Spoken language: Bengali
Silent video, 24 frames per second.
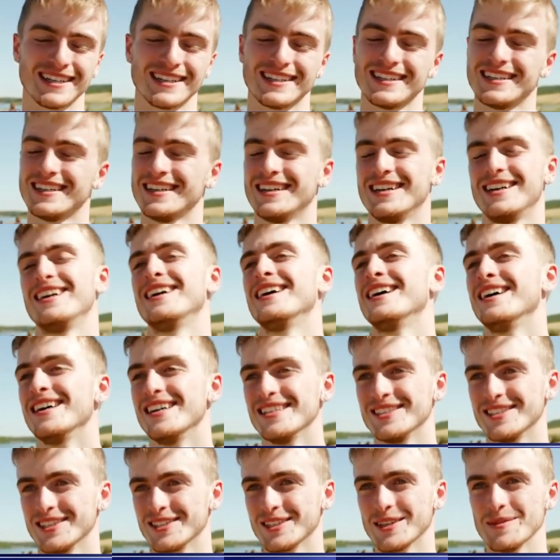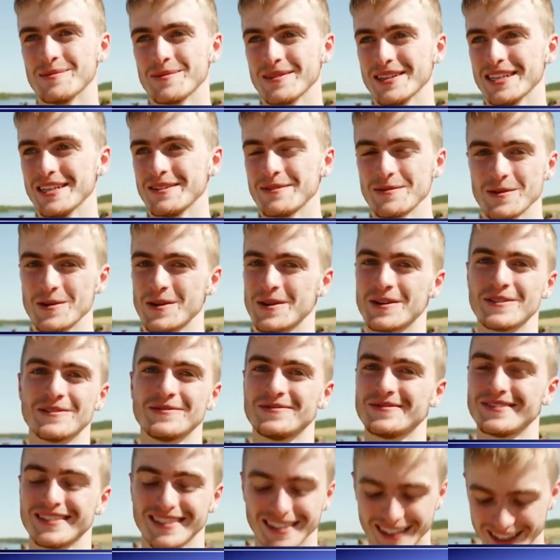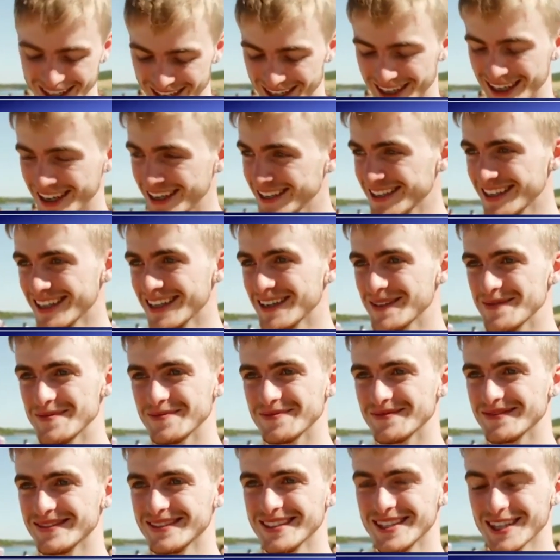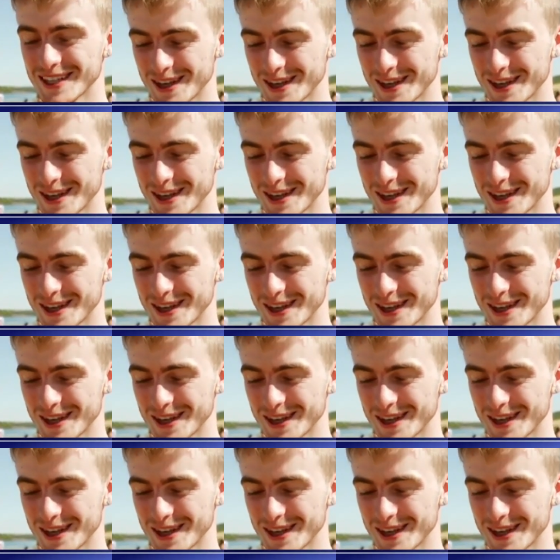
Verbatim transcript: করেছি এখানে এসে খুব ভালো লাগছে জায়গাটা দারুণ